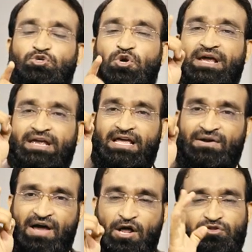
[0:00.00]
జూలై
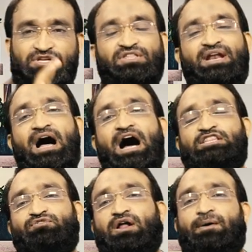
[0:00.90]
ఇరవై ఆరో తేదీన
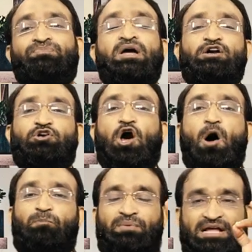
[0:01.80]
ఆదివారం
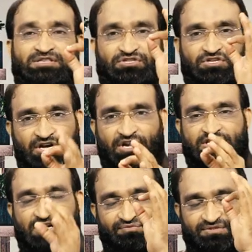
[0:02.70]
టాప్ టెన్
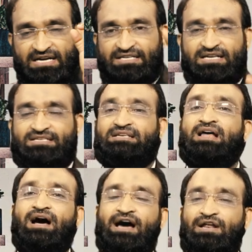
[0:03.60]
సీక్రెట్స్ ఆఫ్ సక్సెస్
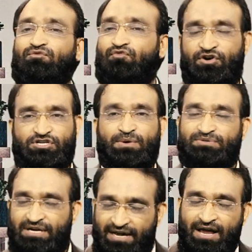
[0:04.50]
అనే
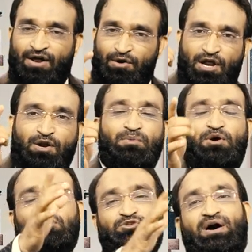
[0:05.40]
వర్క్షాప్స్ని నేను
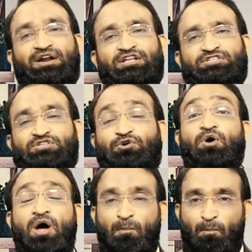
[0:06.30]
మీకోసం ఆర్గనైజ్
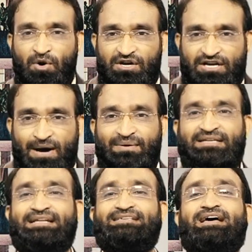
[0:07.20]
చేస్తున్నాను
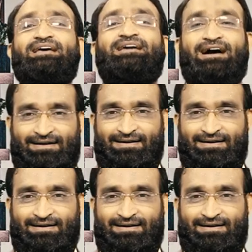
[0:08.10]
మొట్టమొదటిసారిగా